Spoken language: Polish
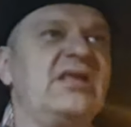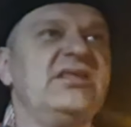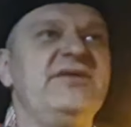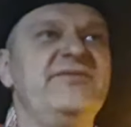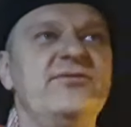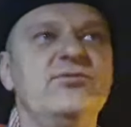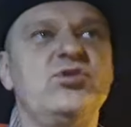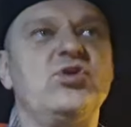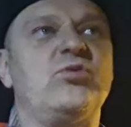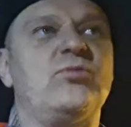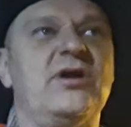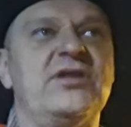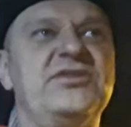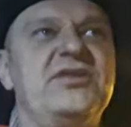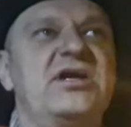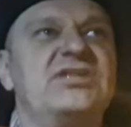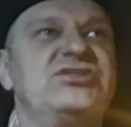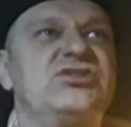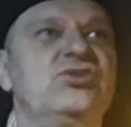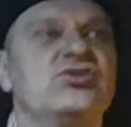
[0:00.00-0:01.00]
nie wiem
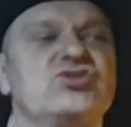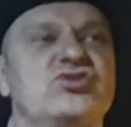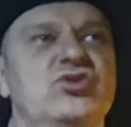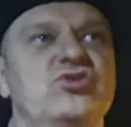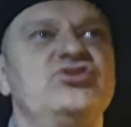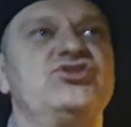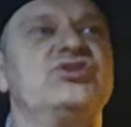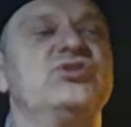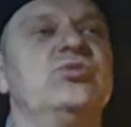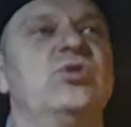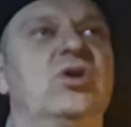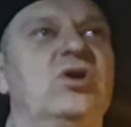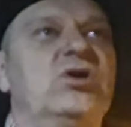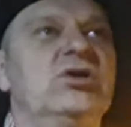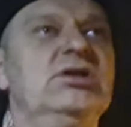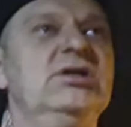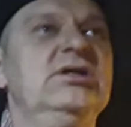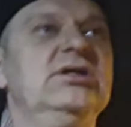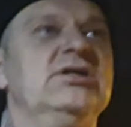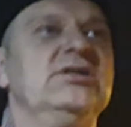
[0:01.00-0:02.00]
dokładnie jak się to skończyło.